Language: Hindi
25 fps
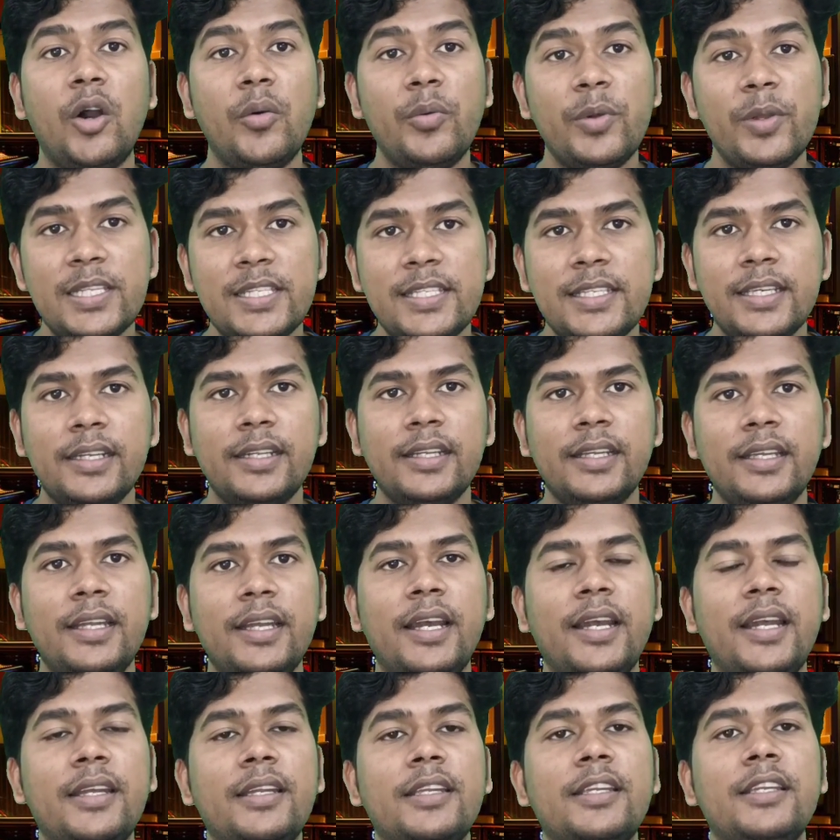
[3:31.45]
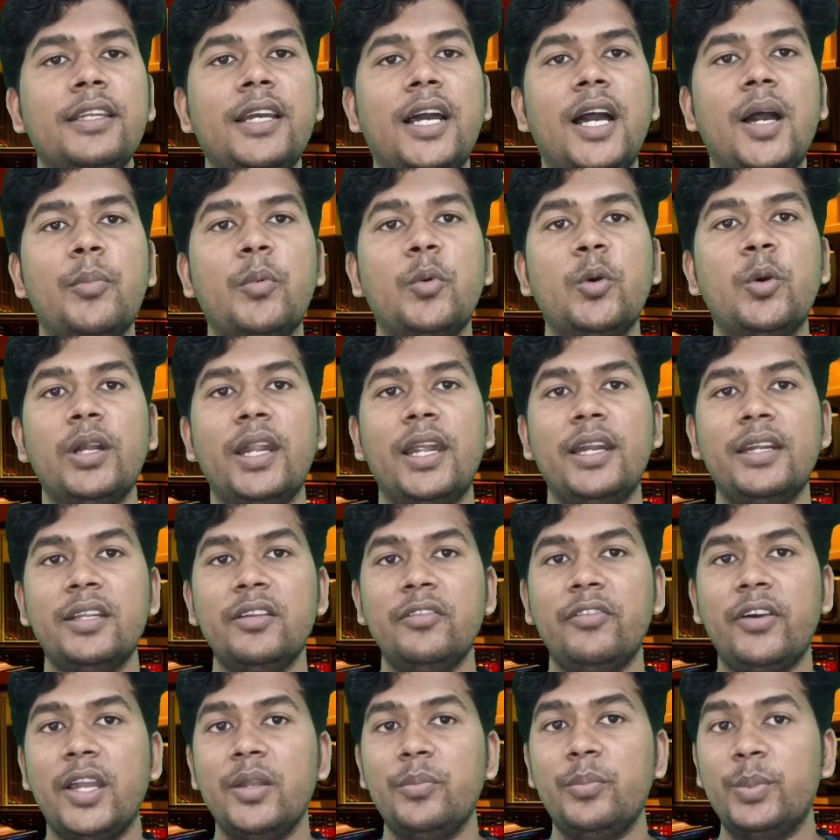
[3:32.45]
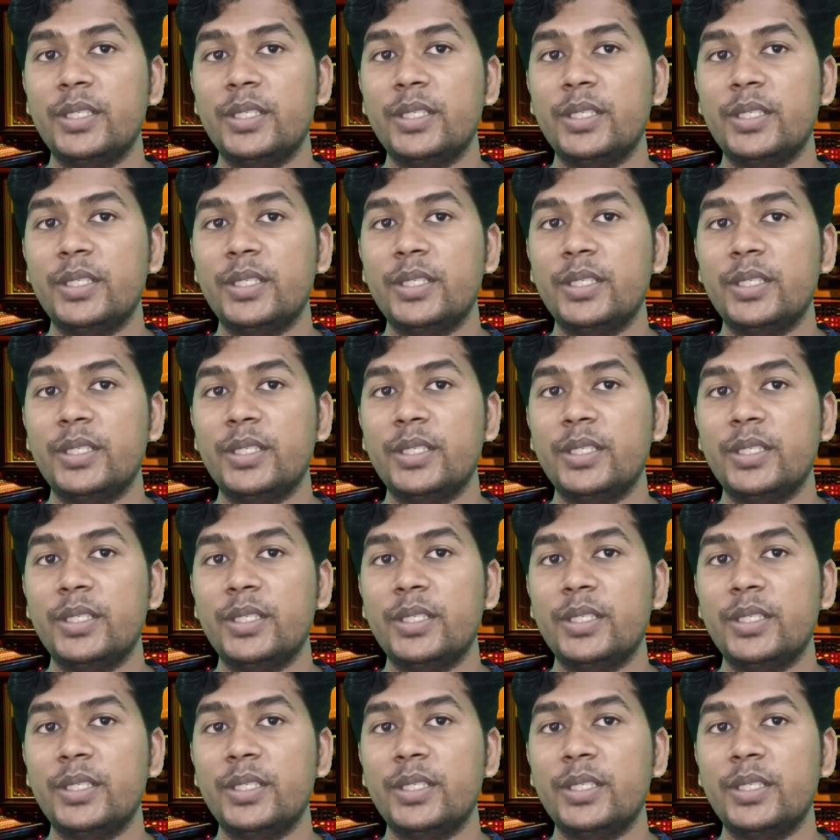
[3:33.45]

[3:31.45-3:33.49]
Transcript: ऑफिशियल ये है कि आपको 95